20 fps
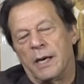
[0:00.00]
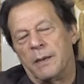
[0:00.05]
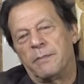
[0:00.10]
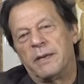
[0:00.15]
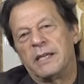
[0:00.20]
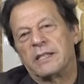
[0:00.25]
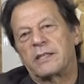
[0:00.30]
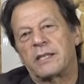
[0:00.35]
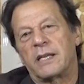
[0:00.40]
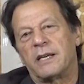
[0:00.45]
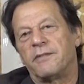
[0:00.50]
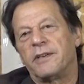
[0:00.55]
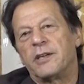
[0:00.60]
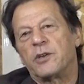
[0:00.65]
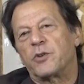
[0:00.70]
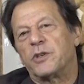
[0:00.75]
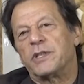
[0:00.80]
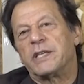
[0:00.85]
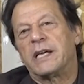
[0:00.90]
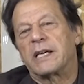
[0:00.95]
हमने सिर्फ
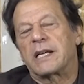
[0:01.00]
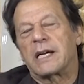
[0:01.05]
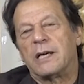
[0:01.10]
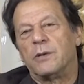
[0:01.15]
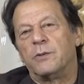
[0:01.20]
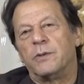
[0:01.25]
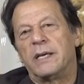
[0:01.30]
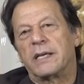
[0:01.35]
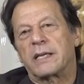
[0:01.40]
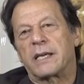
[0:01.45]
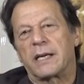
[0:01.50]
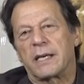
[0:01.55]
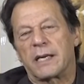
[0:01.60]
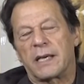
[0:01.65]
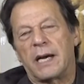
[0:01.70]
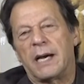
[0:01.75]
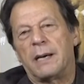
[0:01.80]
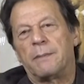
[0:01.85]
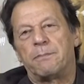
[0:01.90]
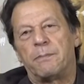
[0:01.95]
इनको ये कहा हुआ है कि
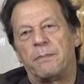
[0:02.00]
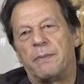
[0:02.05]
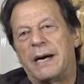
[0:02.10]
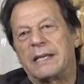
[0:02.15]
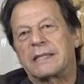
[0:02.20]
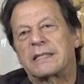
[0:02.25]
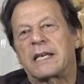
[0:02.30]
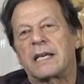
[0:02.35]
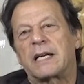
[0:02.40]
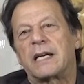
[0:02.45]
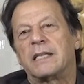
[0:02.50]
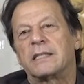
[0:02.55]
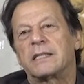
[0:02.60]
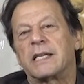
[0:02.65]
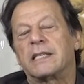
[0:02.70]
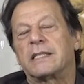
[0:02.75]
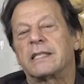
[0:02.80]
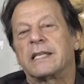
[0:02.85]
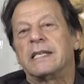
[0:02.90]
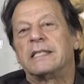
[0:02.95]
अगर आप बात करना
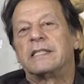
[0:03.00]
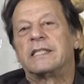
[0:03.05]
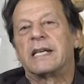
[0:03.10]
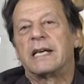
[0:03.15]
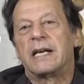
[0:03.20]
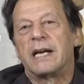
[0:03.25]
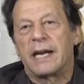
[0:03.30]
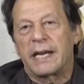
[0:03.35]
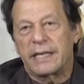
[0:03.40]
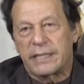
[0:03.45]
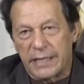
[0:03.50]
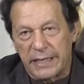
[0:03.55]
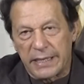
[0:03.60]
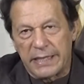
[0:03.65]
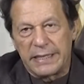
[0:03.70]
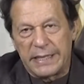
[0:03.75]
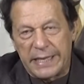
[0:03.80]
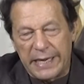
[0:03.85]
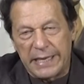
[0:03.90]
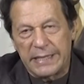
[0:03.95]
चाहते हैं जनरल इलेक्शन
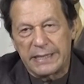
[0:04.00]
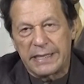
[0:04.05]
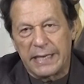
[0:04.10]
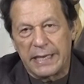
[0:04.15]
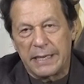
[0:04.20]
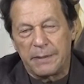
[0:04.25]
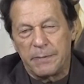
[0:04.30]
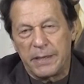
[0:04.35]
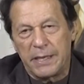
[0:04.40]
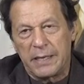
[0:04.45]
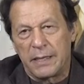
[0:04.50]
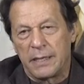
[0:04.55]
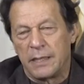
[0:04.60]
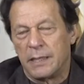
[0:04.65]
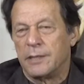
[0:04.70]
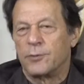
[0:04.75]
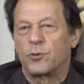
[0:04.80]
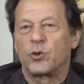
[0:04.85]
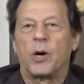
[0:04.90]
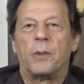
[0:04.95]
की डेट देने में
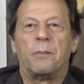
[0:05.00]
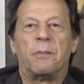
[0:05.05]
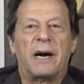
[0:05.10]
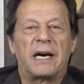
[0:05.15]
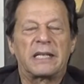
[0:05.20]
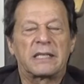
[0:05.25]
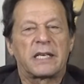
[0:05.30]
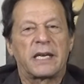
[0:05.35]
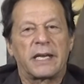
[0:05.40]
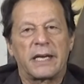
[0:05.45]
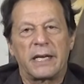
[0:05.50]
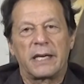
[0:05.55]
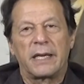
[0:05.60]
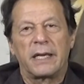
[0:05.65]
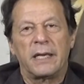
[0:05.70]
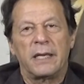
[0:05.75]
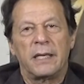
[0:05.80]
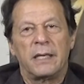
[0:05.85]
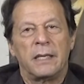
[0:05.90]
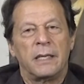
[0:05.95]
तो हम बात
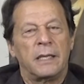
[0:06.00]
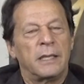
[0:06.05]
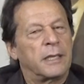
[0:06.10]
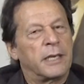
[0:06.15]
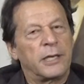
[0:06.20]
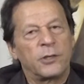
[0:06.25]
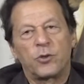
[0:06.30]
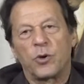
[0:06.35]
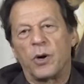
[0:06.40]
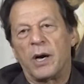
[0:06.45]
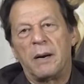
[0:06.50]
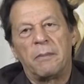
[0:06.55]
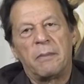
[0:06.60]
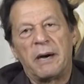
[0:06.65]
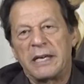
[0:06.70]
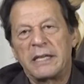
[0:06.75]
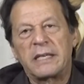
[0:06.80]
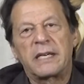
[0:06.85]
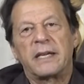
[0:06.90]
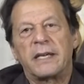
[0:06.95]
करेंगे नहीं तो
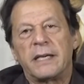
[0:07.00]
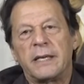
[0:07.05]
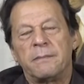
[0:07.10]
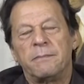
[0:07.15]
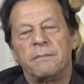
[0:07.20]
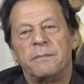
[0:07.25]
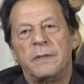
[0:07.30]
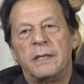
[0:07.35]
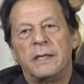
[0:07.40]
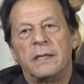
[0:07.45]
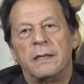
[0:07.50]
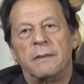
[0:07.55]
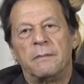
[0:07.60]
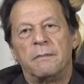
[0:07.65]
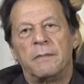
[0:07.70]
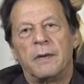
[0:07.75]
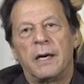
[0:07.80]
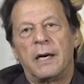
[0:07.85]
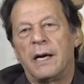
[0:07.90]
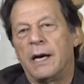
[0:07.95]
हम अन करीब
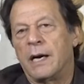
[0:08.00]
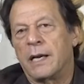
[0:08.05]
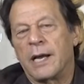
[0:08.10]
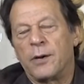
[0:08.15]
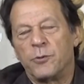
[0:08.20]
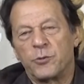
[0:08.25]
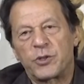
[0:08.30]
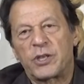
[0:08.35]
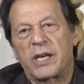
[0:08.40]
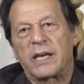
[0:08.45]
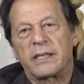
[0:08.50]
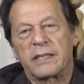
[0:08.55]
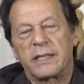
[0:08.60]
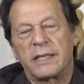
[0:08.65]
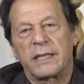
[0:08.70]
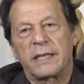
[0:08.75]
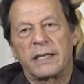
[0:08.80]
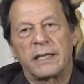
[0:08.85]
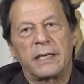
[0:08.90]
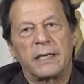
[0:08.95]
अनाउंस कर
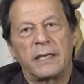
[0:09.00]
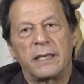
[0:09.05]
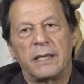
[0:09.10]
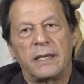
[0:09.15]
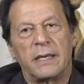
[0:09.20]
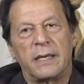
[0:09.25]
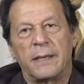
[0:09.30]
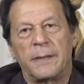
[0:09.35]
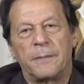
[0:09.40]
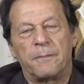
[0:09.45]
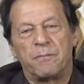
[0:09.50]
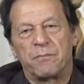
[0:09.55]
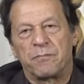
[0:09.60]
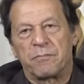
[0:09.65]
देंगे आ,